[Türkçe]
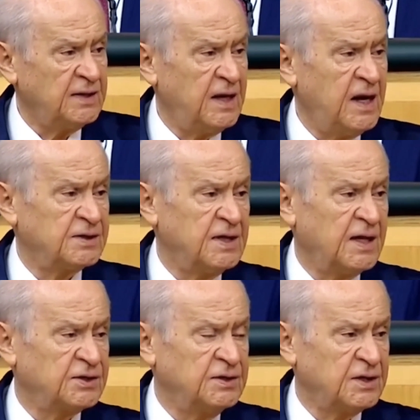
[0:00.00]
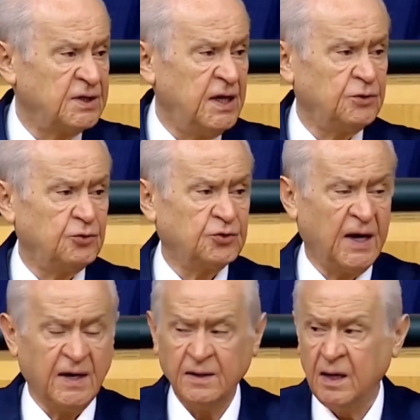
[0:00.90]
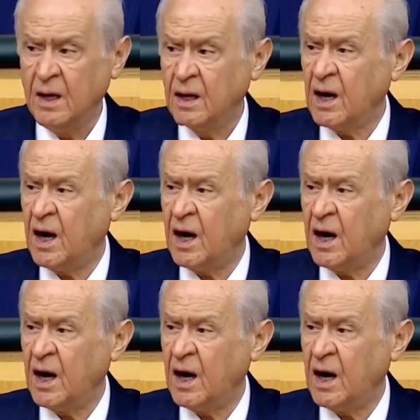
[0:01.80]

Evet. Cumhurbaşkanımızdır.